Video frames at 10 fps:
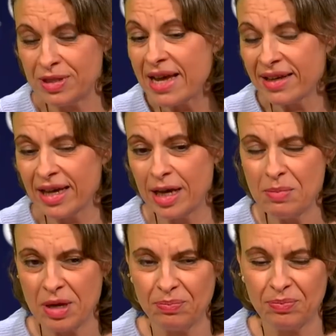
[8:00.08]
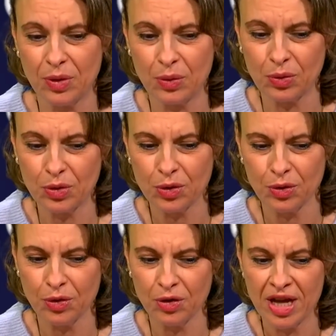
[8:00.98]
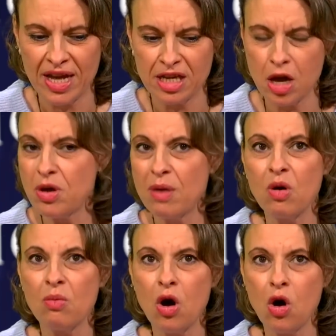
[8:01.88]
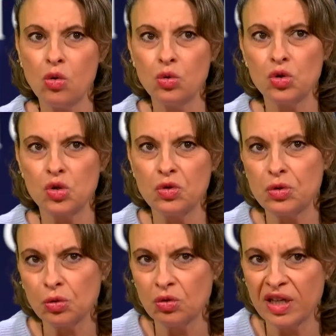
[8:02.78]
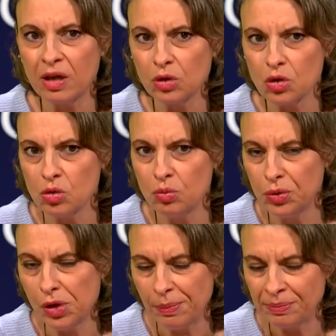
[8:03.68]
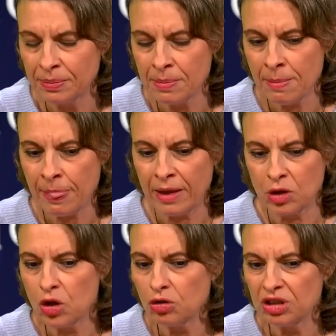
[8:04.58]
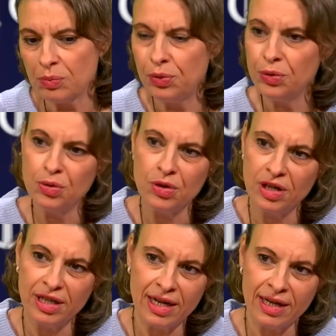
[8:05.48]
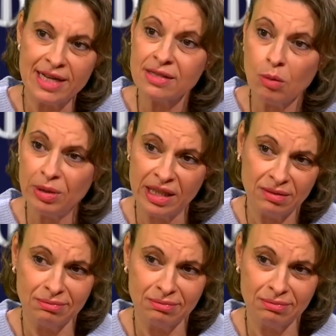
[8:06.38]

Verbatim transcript: Saint crème donc il y a eu un moment où je me suis retrouvée comme dans une bulle. Je n'entendais plus l'assemblée.